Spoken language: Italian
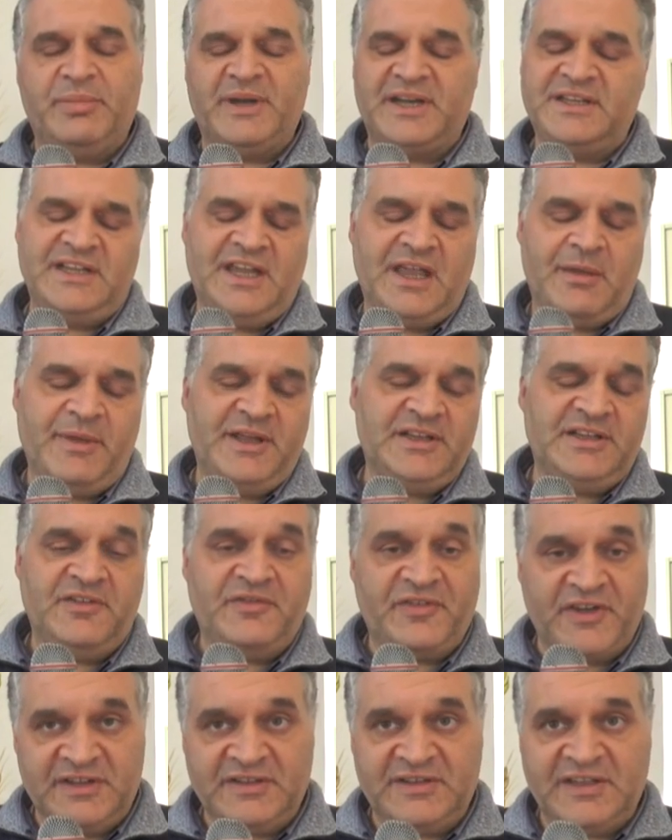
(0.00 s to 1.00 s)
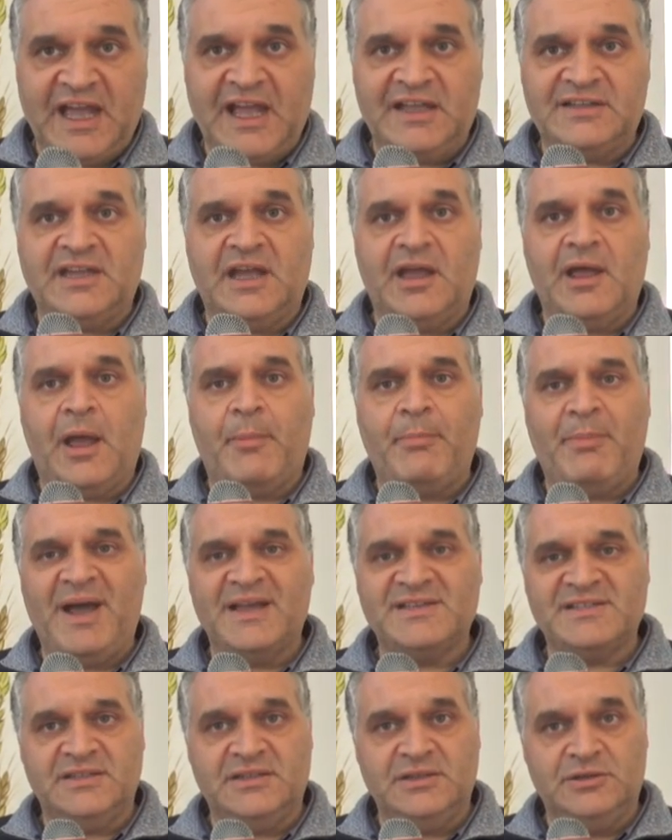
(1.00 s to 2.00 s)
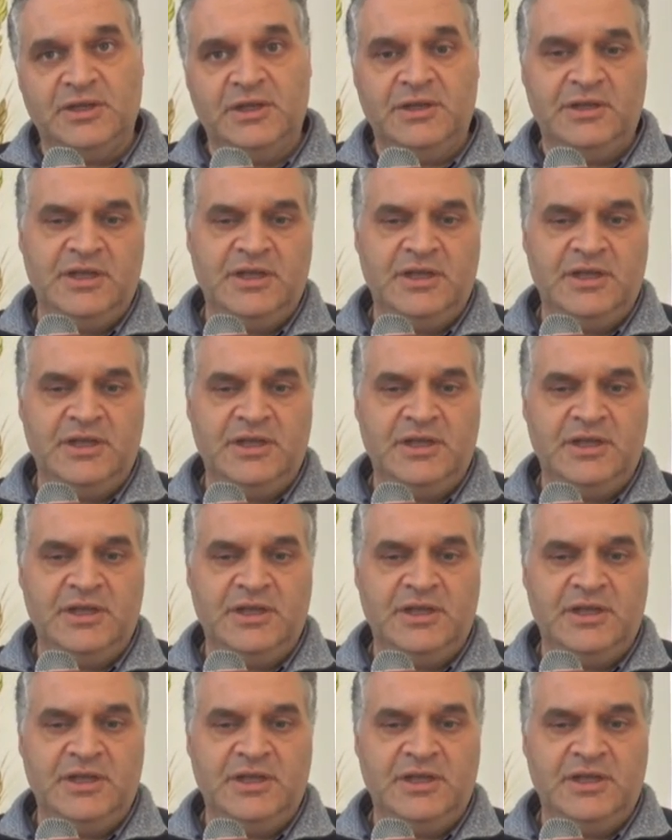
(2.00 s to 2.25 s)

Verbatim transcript: praticamente frittata a base di,